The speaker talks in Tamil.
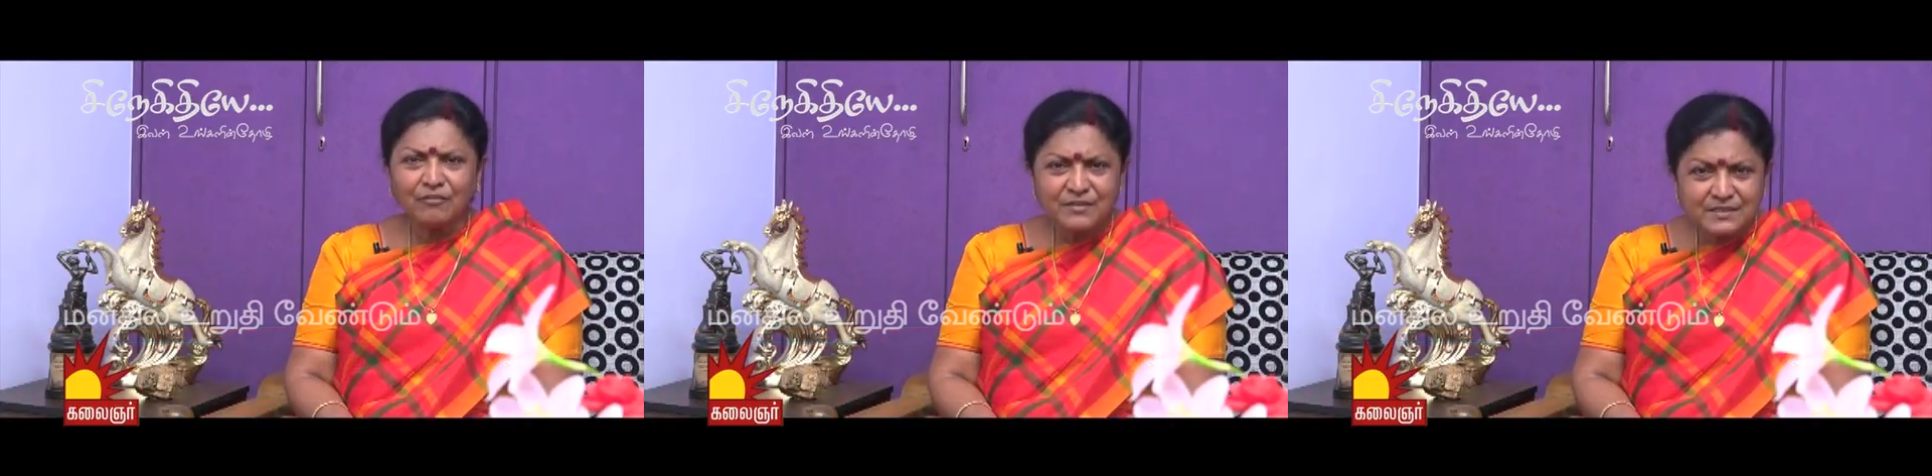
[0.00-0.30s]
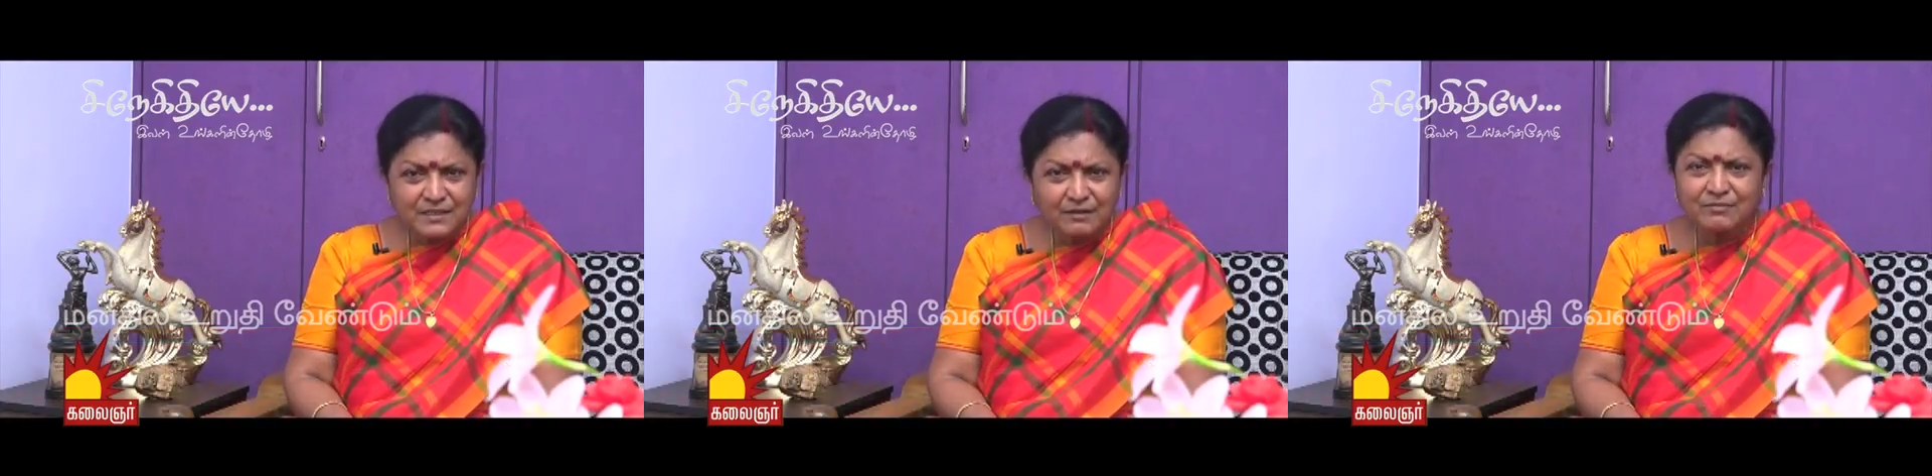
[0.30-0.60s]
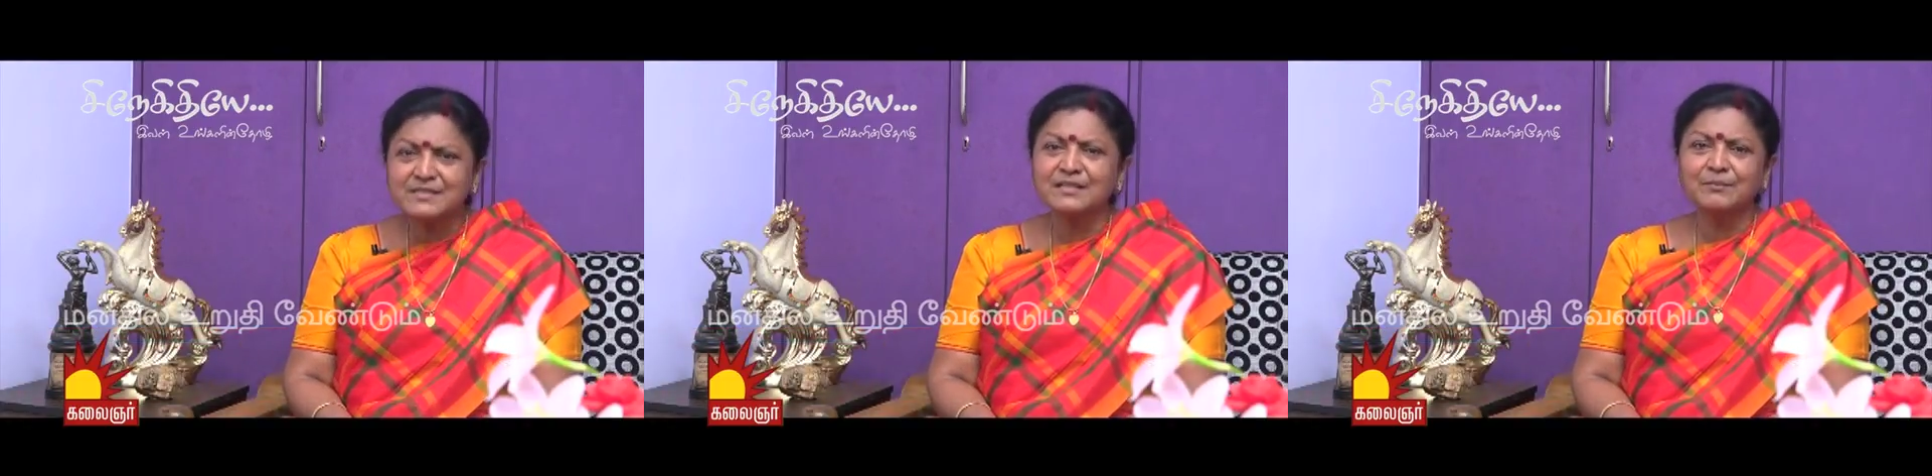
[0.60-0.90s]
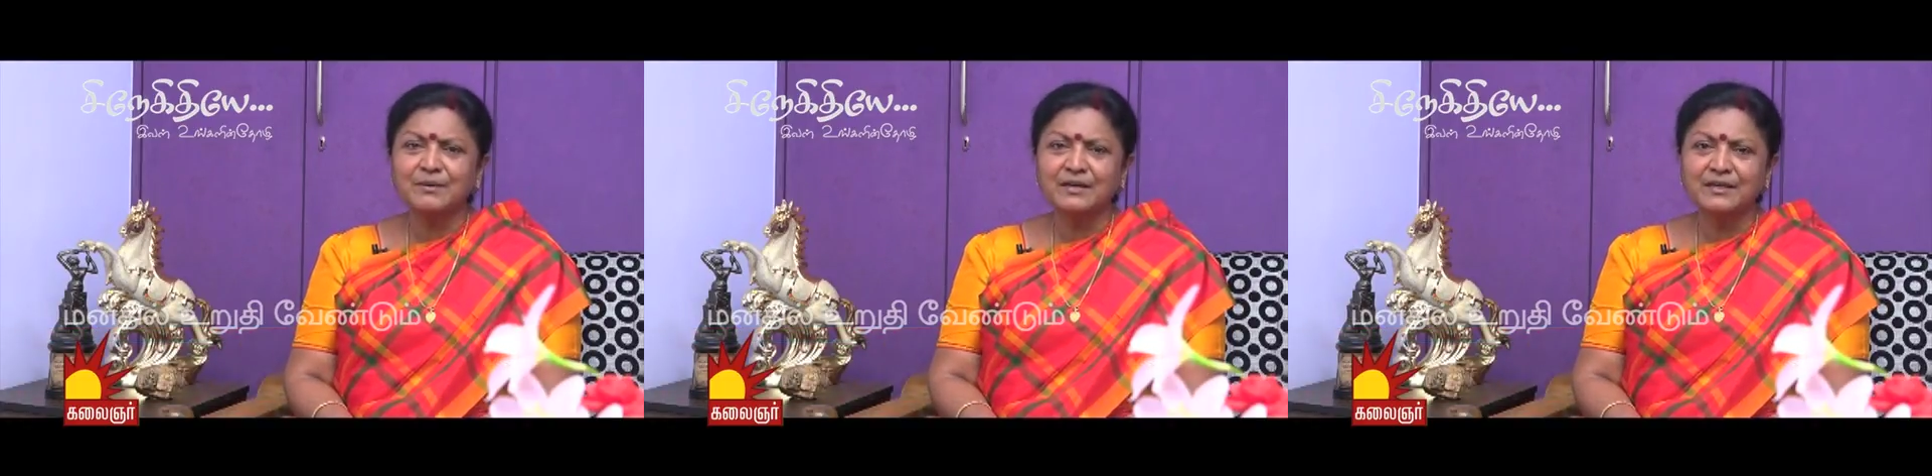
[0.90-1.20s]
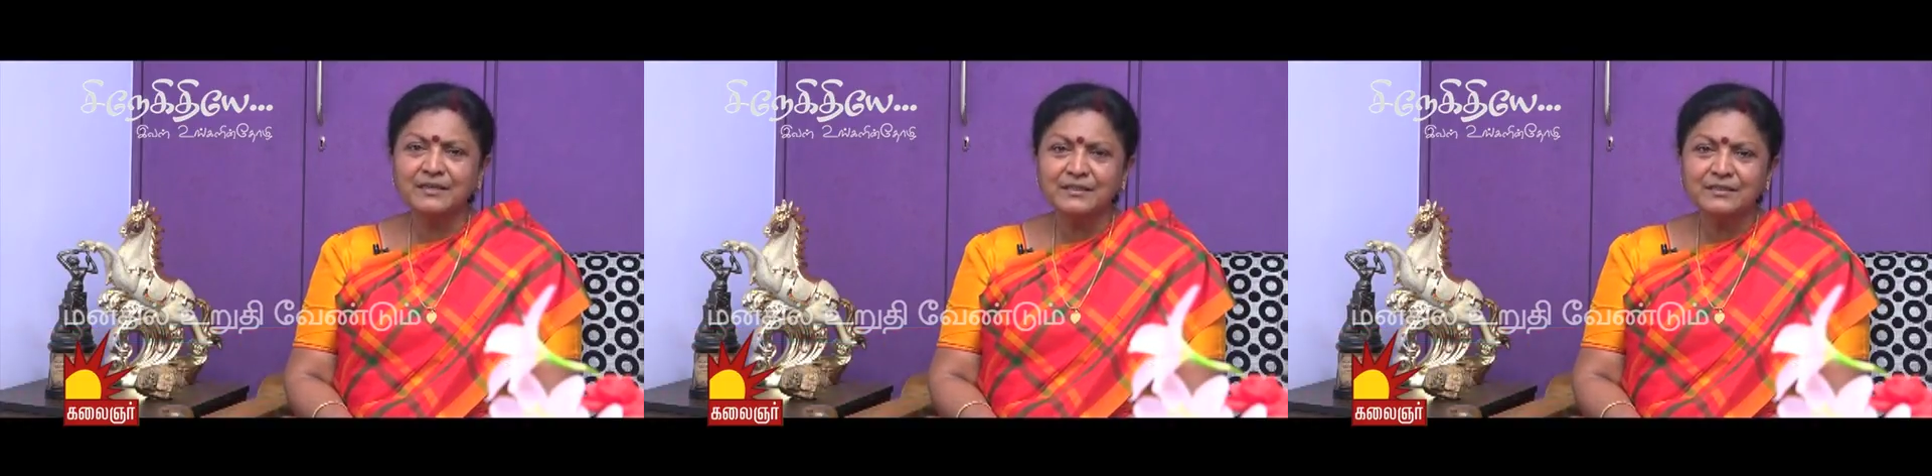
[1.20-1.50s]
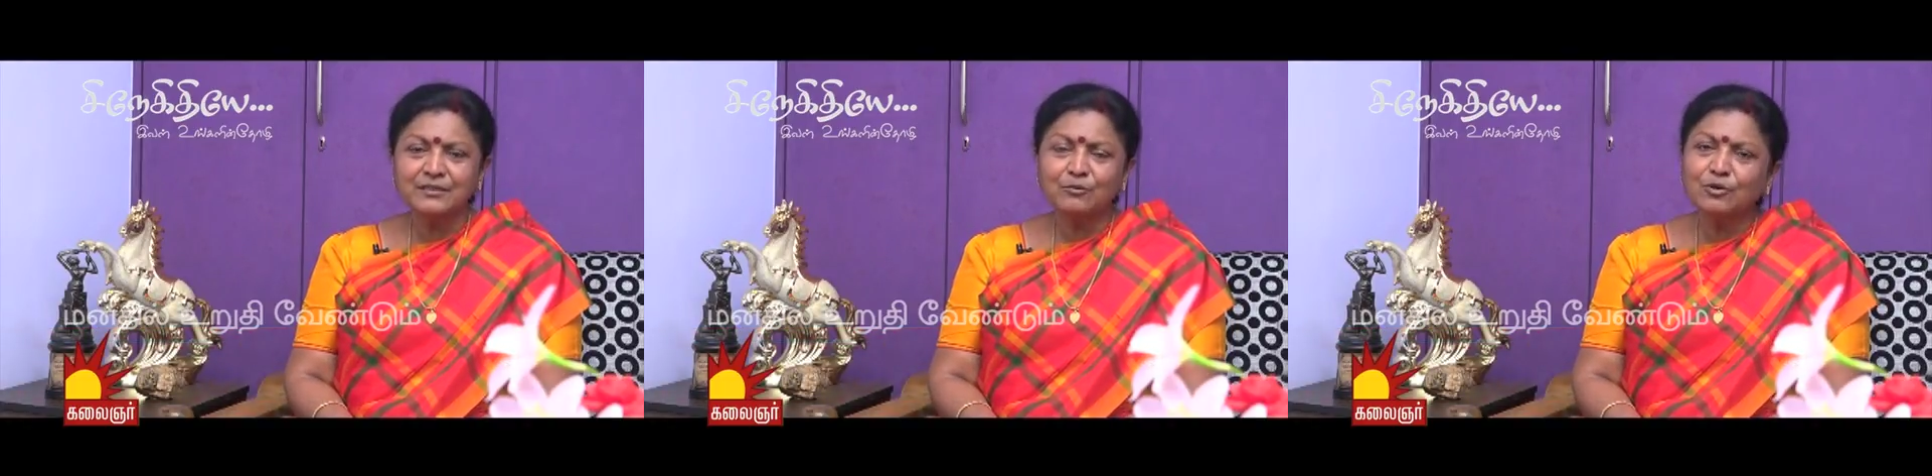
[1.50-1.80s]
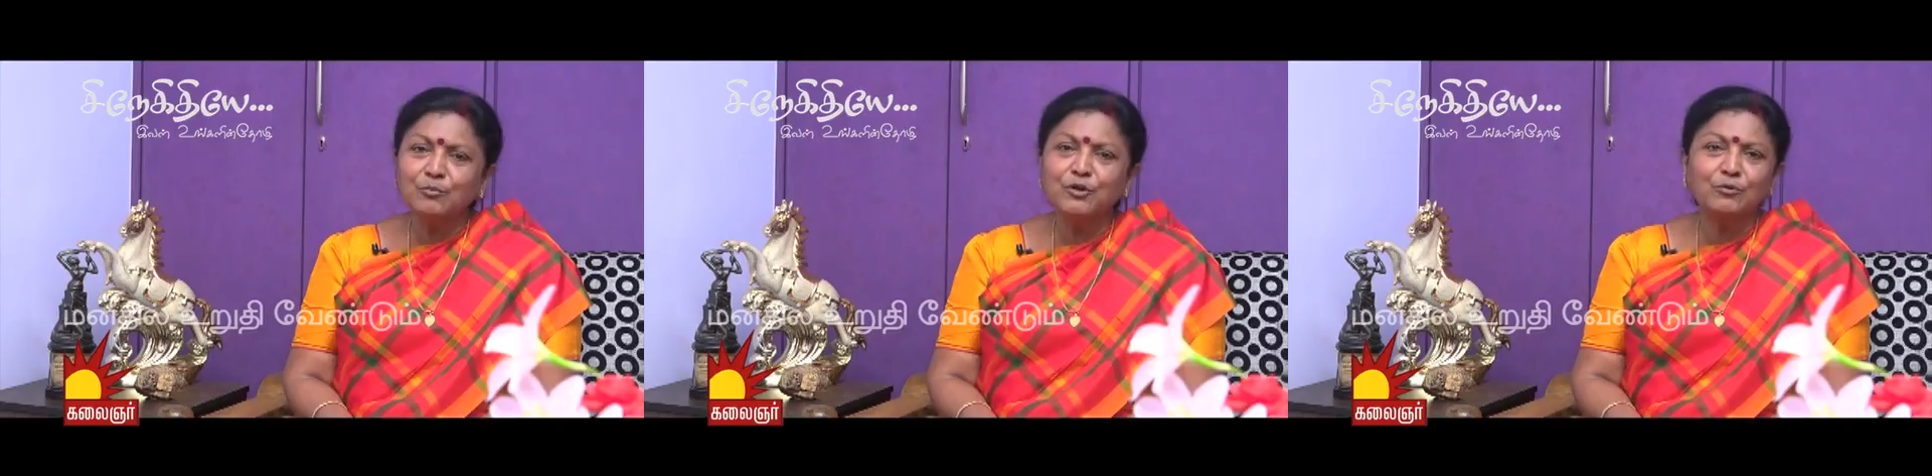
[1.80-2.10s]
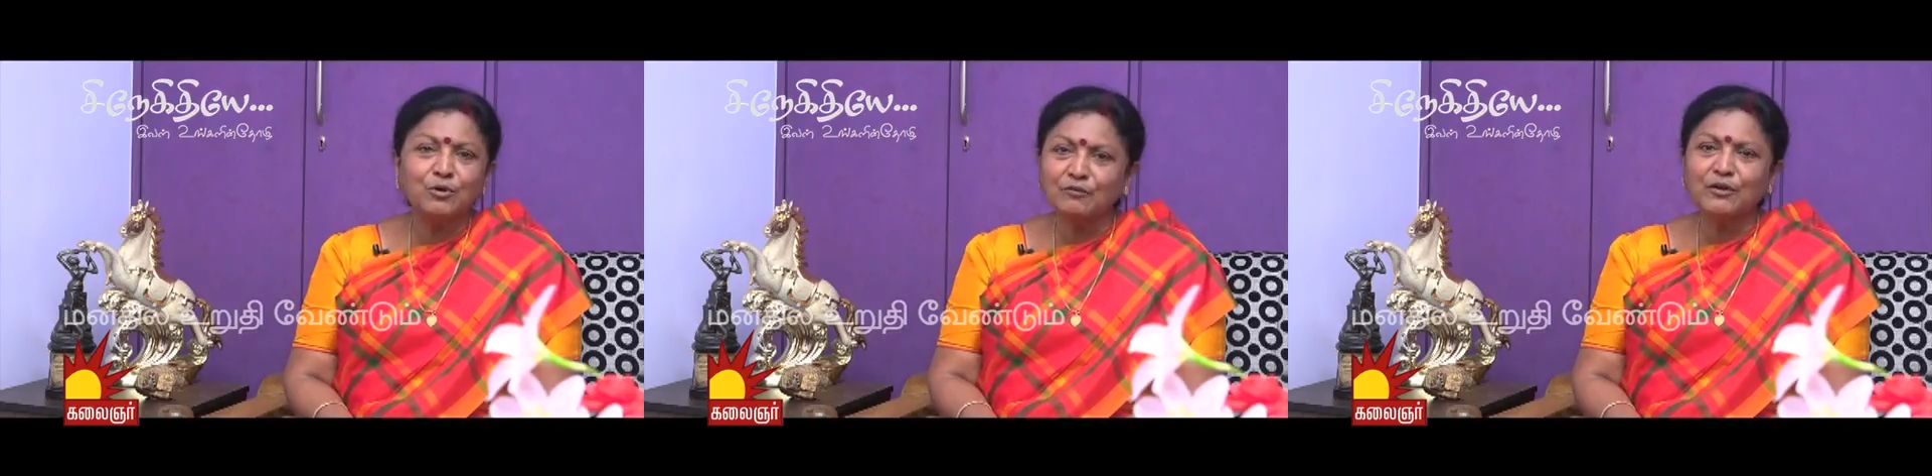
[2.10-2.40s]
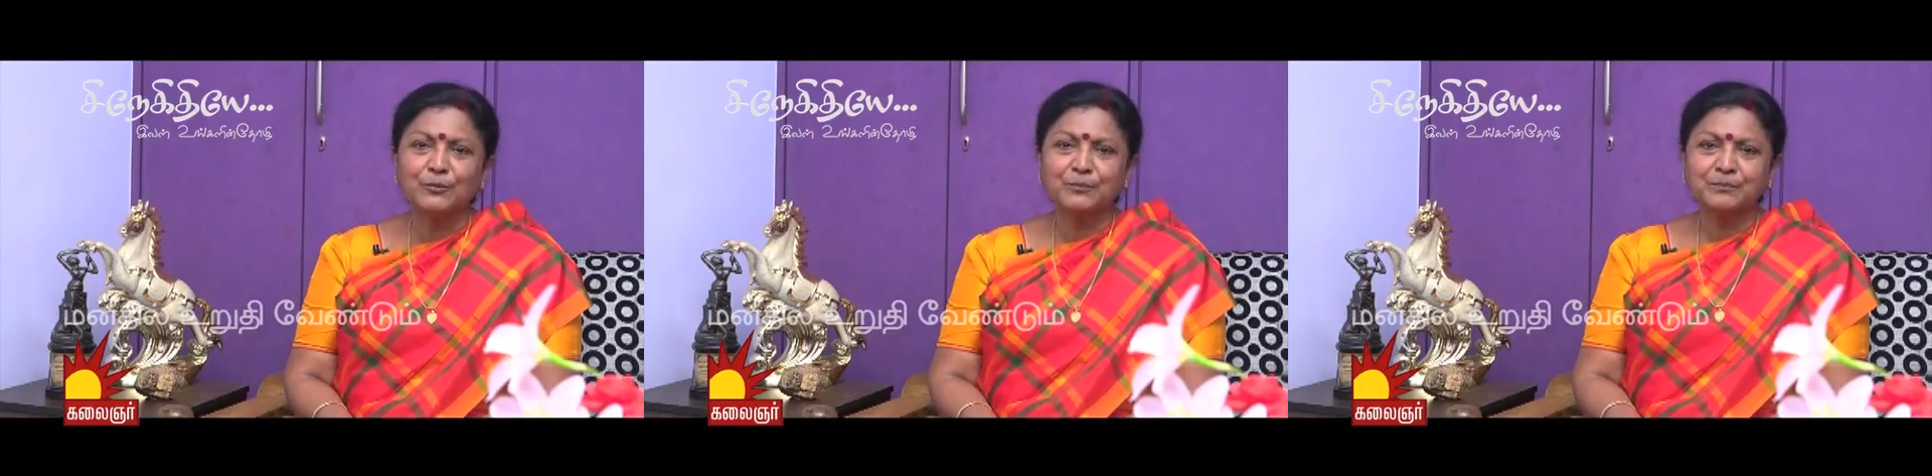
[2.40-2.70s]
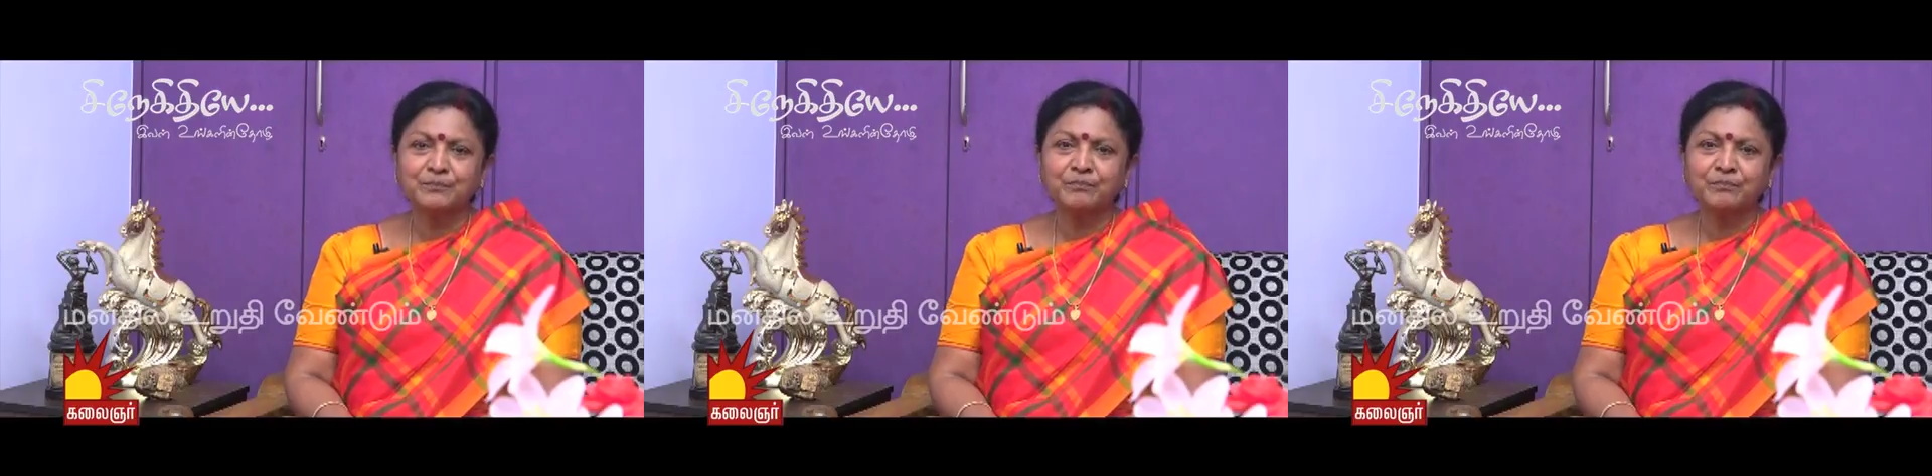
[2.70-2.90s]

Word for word: அவசர அவசரமாக ஒரு முடிவுக்குள்ளே வரும்